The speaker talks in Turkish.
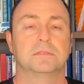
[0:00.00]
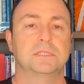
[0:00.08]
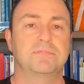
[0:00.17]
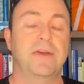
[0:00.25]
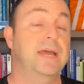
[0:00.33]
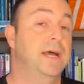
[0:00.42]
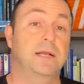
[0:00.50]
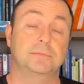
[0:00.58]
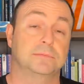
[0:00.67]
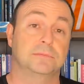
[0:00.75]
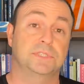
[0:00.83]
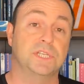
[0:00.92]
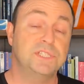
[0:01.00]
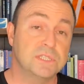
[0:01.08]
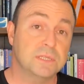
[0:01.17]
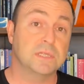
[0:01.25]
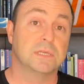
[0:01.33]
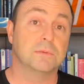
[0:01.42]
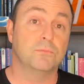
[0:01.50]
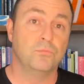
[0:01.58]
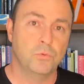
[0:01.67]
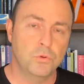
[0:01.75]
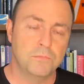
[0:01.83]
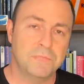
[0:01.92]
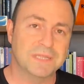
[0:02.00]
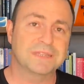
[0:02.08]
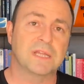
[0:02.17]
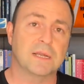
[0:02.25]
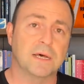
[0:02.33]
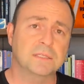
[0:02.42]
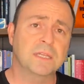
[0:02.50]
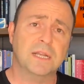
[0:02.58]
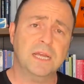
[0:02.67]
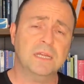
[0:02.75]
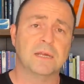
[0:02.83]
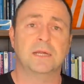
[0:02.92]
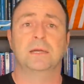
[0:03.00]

veya çeşitli mühimmatlar atarak